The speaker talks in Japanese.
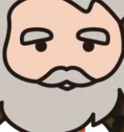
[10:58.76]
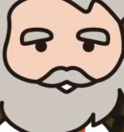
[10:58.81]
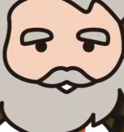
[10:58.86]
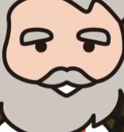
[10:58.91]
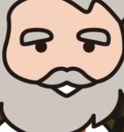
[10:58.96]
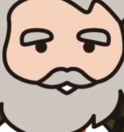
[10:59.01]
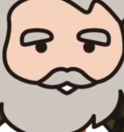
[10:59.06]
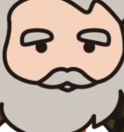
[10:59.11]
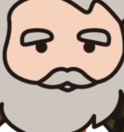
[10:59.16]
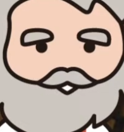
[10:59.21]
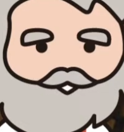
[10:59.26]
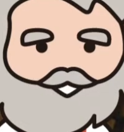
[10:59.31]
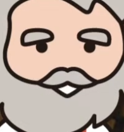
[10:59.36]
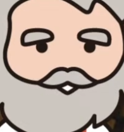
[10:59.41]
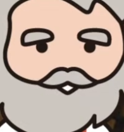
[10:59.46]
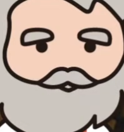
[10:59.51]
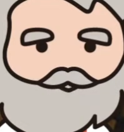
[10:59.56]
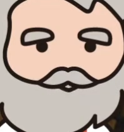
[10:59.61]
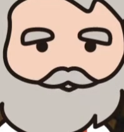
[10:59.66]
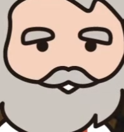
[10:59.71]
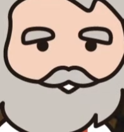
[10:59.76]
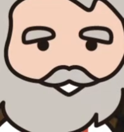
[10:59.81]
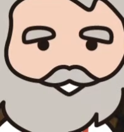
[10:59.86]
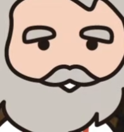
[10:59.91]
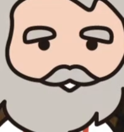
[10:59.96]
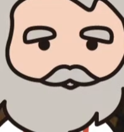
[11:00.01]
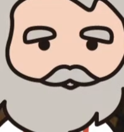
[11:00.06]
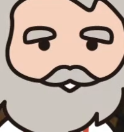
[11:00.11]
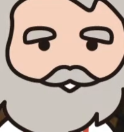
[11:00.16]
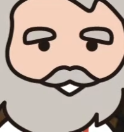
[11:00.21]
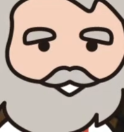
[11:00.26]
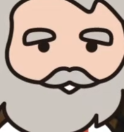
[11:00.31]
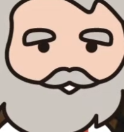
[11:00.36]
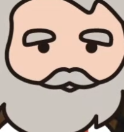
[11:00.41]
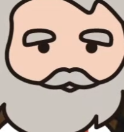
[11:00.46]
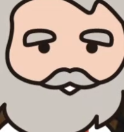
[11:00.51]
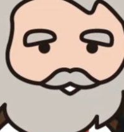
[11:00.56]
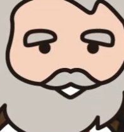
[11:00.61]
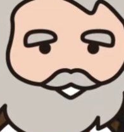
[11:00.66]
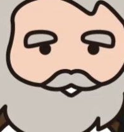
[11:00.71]
ミナパというとこ
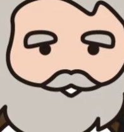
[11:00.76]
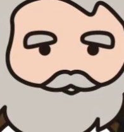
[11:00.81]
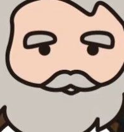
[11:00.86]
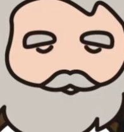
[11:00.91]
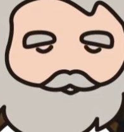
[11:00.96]
ろでは